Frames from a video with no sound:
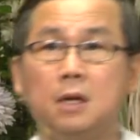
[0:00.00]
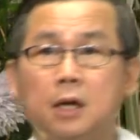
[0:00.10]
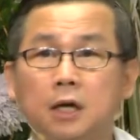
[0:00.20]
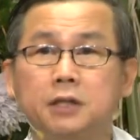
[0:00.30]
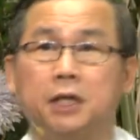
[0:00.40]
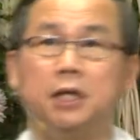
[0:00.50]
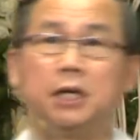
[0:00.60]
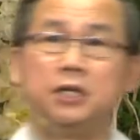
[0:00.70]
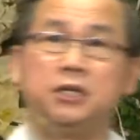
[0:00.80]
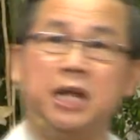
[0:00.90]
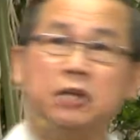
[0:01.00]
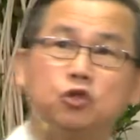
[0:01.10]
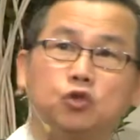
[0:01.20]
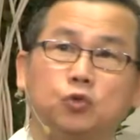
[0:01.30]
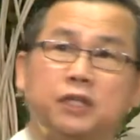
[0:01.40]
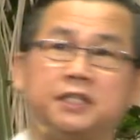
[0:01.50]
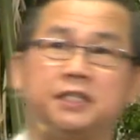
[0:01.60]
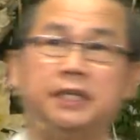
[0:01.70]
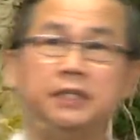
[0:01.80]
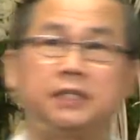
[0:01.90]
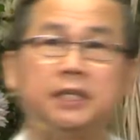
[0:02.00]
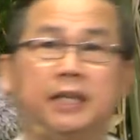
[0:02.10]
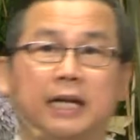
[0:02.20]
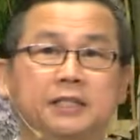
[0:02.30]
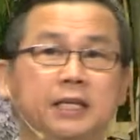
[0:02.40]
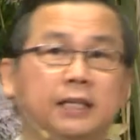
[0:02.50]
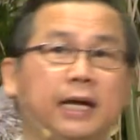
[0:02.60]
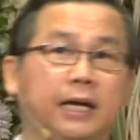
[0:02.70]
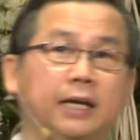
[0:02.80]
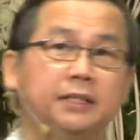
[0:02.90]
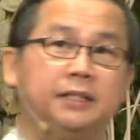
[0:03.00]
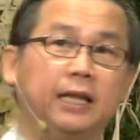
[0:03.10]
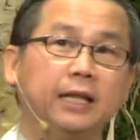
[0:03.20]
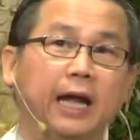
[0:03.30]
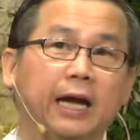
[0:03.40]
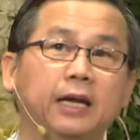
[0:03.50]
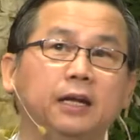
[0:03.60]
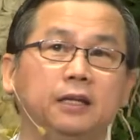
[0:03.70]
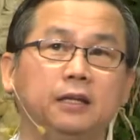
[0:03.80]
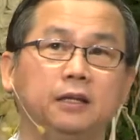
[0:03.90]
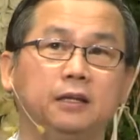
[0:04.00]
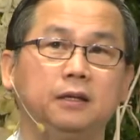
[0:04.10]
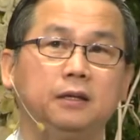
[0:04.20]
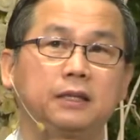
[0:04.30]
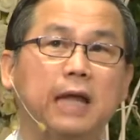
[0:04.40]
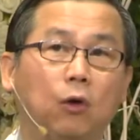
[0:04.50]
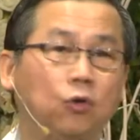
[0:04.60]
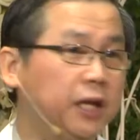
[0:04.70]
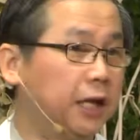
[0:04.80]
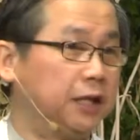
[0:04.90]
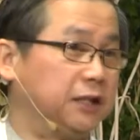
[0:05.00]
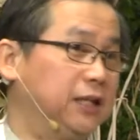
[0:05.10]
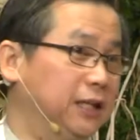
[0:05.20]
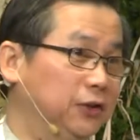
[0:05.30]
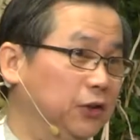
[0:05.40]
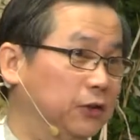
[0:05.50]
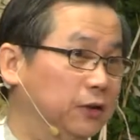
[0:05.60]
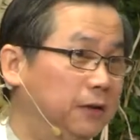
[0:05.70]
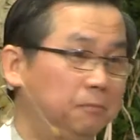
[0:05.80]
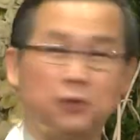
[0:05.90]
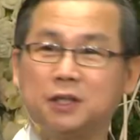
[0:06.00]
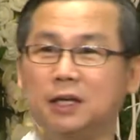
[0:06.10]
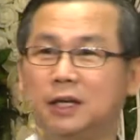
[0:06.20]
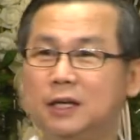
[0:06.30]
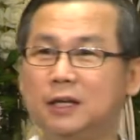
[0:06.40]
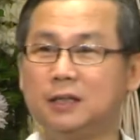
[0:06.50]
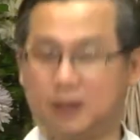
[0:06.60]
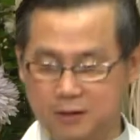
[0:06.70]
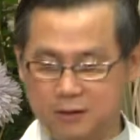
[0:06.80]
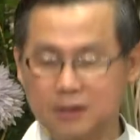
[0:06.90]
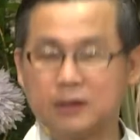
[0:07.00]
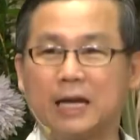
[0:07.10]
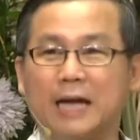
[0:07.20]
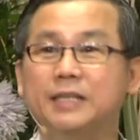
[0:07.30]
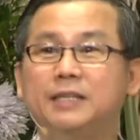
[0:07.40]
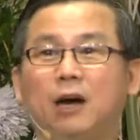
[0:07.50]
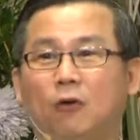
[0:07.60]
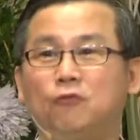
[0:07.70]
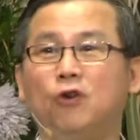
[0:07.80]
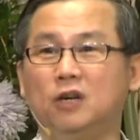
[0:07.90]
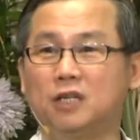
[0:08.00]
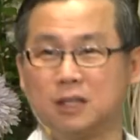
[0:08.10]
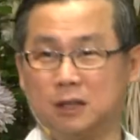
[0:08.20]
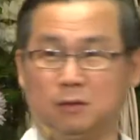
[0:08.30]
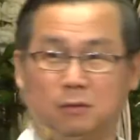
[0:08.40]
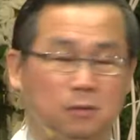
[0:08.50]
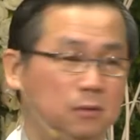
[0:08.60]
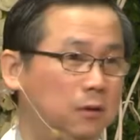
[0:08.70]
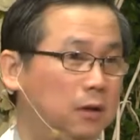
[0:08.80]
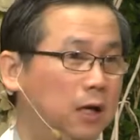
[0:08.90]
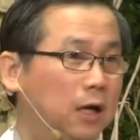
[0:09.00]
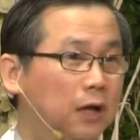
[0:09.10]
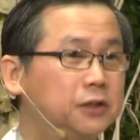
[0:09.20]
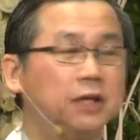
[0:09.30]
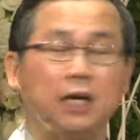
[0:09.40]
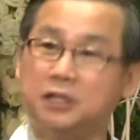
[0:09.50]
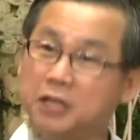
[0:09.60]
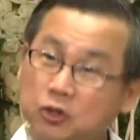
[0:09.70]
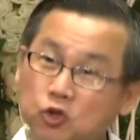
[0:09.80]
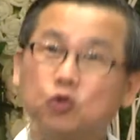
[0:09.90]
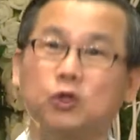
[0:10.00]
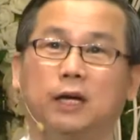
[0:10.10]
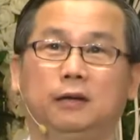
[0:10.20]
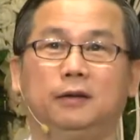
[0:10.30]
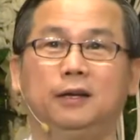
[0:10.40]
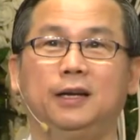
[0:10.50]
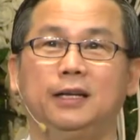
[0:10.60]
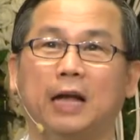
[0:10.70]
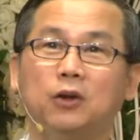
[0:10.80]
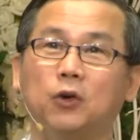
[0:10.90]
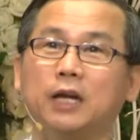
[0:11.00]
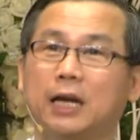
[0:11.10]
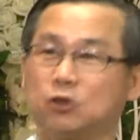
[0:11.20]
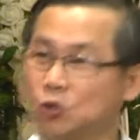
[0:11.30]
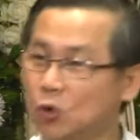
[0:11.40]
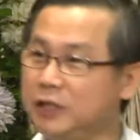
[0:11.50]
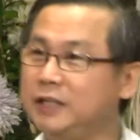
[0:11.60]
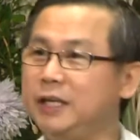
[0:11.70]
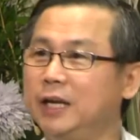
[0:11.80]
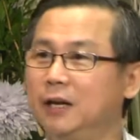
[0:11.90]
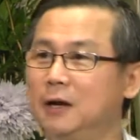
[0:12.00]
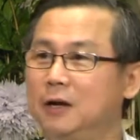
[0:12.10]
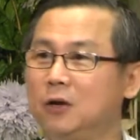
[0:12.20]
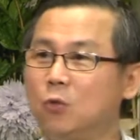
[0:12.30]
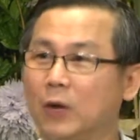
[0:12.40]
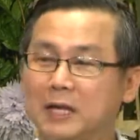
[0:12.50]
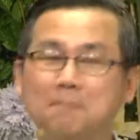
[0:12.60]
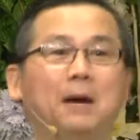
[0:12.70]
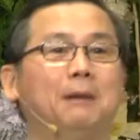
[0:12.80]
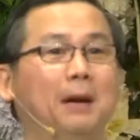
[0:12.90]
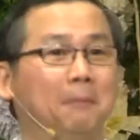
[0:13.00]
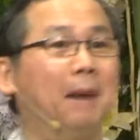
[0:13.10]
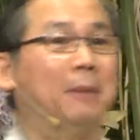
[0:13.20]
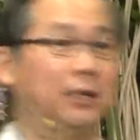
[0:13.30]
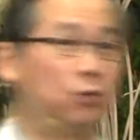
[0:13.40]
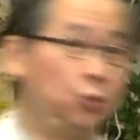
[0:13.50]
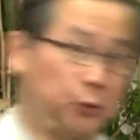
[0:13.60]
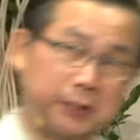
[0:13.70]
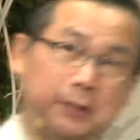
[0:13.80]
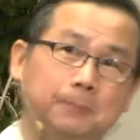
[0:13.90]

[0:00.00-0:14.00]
而且一个严肃的心境来接待前来悼念的亲友。 不是谈笑风生，而是很严肃的，然后跟他说一些关于爸爸妈妈的故事。